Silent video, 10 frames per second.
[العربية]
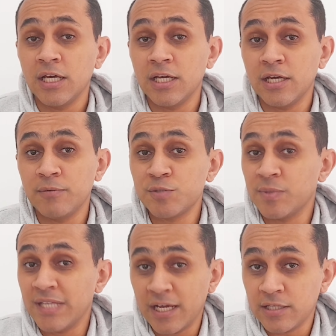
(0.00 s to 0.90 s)
آه، مش
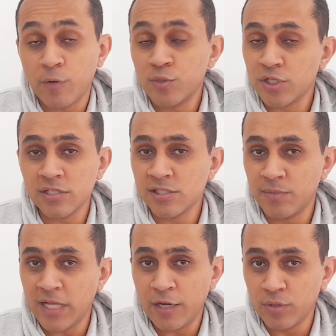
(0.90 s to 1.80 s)
بتاعت او مش خاصه
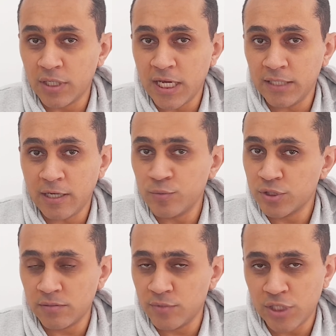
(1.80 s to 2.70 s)
بالانجولر يعني او
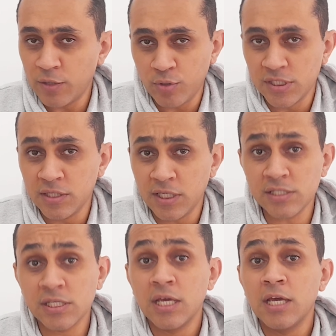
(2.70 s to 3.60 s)
مش مش انجولر
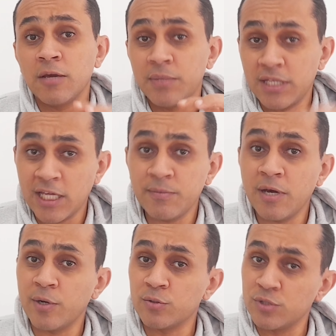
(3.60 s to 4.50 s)
سنتكس
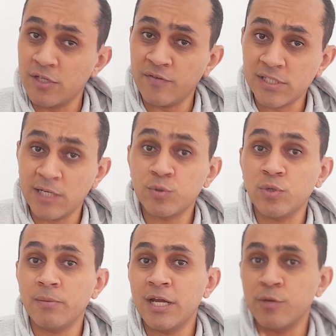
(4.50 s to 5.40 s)
بيترجمها برضه لجافا سكريبت
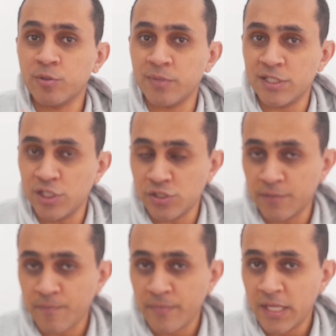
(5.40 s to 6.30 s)
ويعملها اوبتمايزيشن
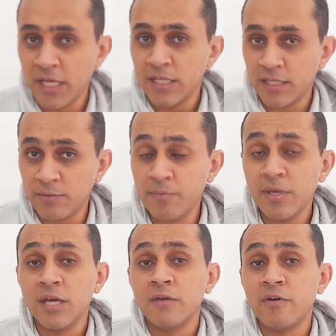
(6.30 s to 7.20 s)
تمام
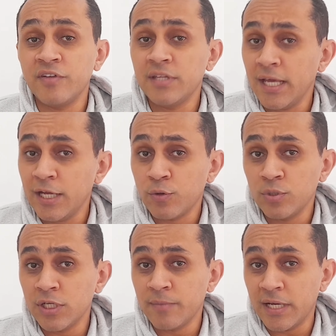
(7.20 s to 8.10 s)
ففي النهايه
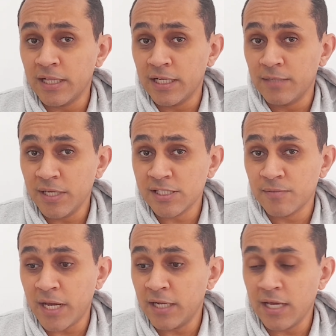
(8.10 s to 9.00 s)
الكود اللي بيحصل
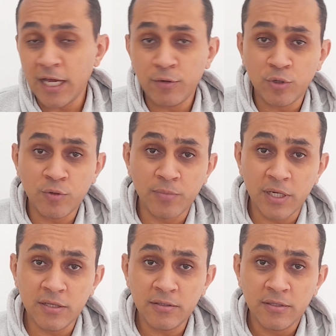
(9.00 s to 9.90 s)
معانا انجولر
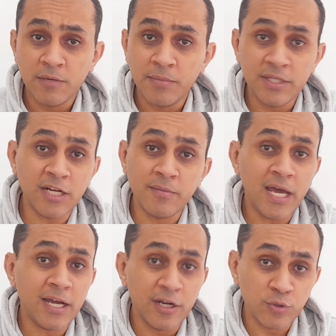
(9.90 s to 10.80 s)
كومبايلر بيترجم
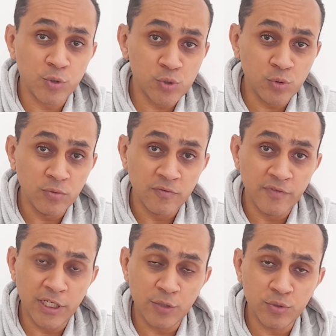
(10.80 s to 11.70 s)
الحاجه اللي تخصه
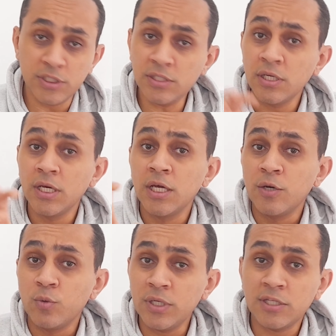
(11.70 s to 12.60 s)
في الاي او تي
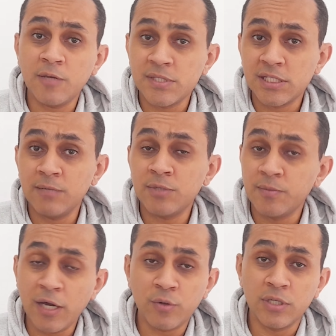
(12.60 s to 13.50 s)
وتايب سكريبت
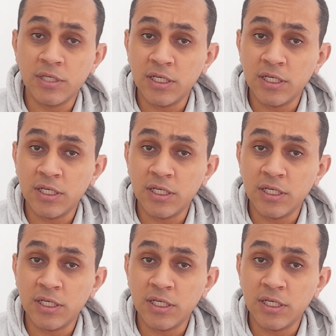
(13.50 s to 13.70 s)
بياخد